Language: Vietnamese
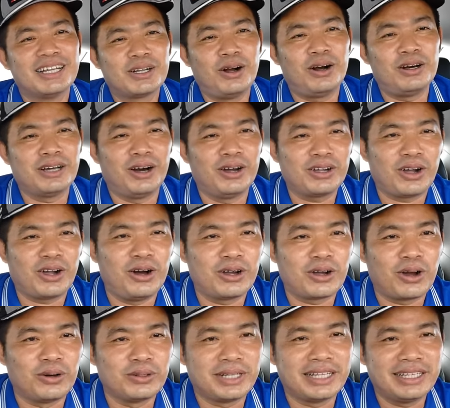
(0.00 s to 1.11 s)
con hỏi con
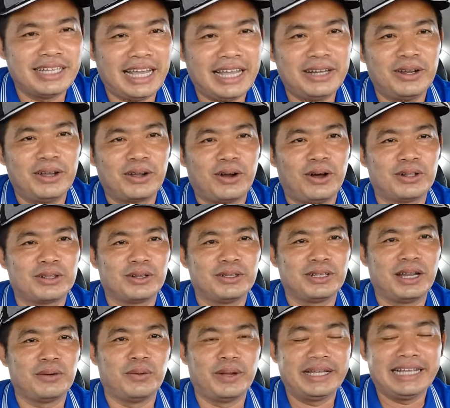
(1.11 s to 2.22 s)
cô tên gì nói con tôi
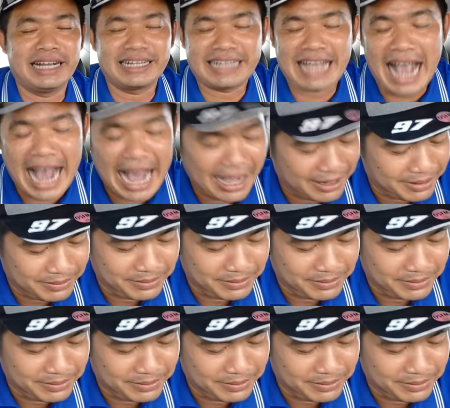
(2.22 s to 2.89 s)
tên Nguyễn Văn Cha